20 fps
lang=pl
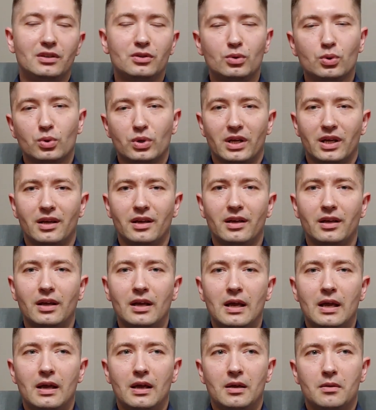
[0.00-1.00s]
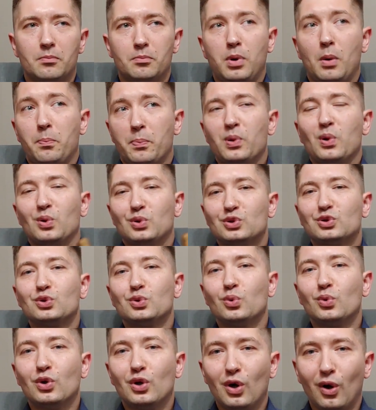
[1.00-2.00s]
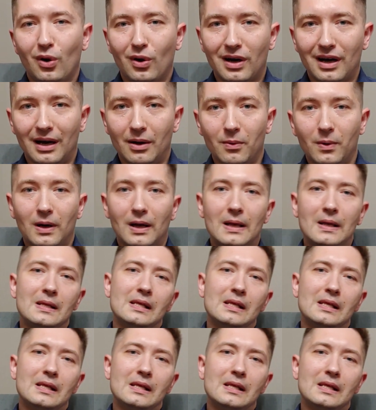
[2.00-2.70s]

które po prostu kochał.